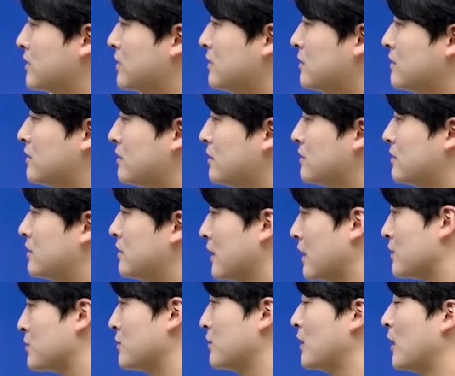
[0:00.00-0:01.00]
그 그그 그, 그
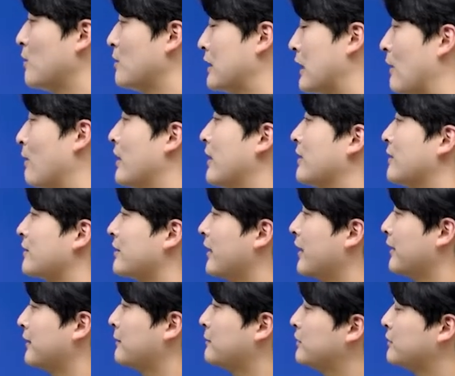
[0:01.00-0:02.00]
나서 뭐 내용이 나와
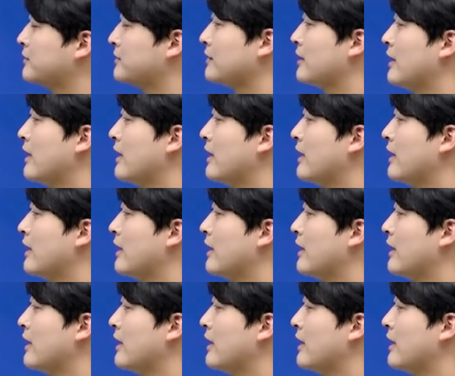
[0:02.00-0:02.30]
있는데 한번